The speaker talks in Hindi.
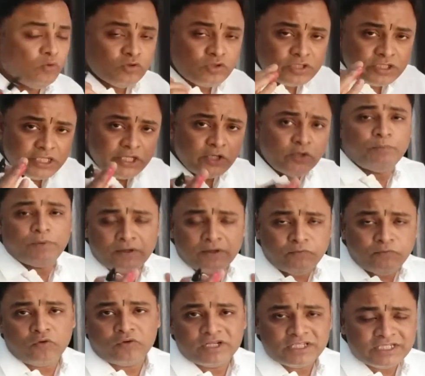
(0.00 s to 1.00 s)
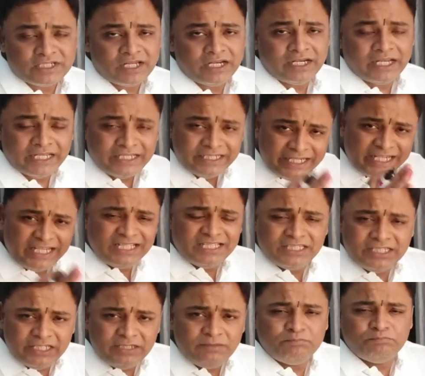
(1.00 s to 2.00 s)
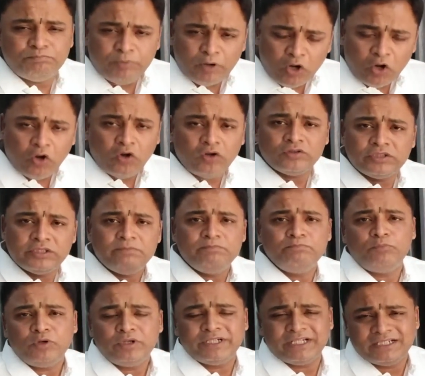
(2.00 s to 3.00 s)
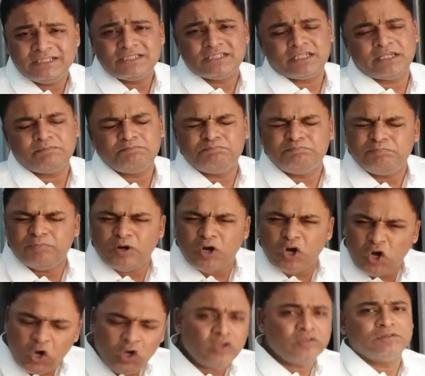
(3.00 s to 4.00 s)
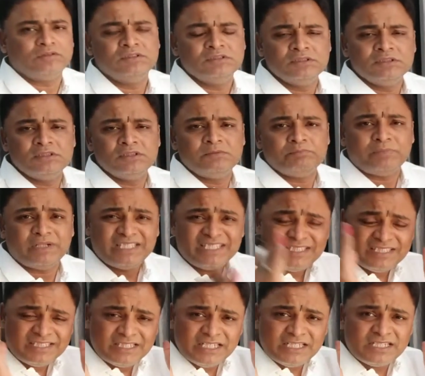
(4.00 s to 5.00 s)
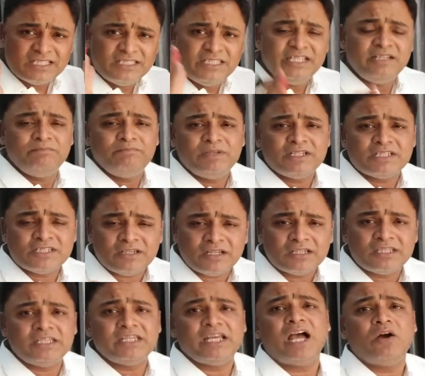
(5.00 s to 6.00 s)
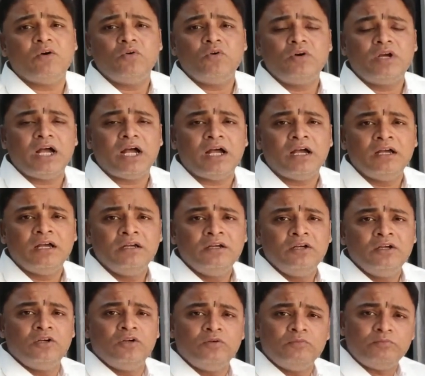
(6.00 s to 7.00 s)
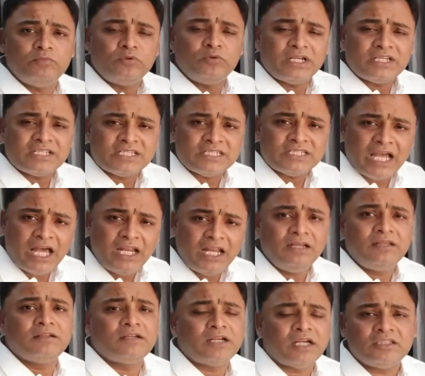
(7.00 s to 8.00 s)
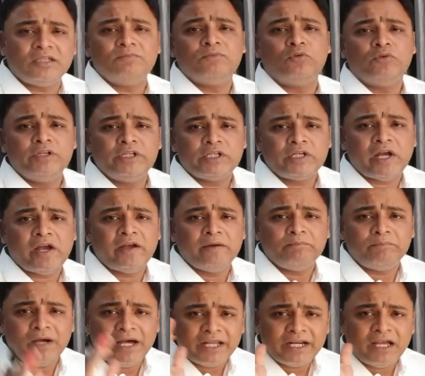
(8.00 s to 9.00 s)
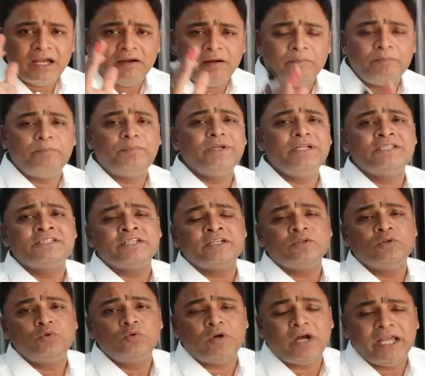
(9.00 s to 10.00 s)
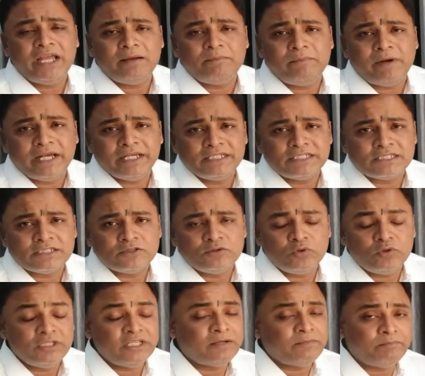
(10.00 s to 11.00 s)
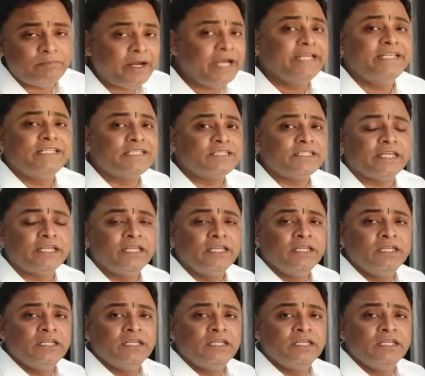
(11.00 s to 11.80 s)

उसके ऊपर फोकस करना ये दिन बहुत इम्पोर्टेंस है बहुत 25 दिन में सर क्या होगा पूरा साल ख़त्म होने का है 12 अप्रैल से गुरु आया 22 2022 से